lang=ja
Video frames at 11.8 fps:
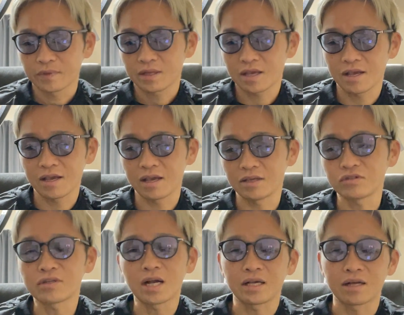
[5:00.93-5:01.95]
えー、行
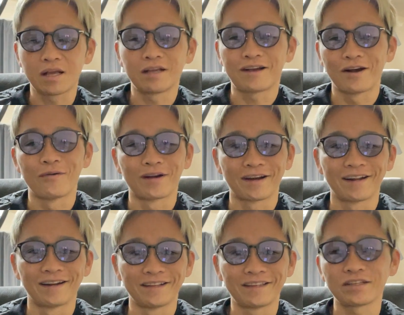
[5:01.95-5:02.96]
くか行かないかわから
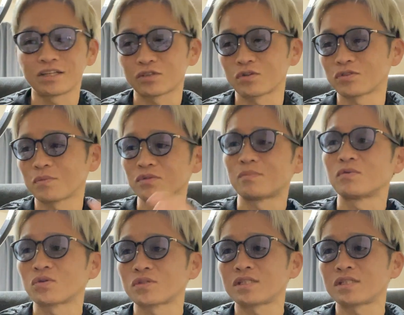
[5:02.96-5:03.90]
ないっていうか、その、そもそもそっち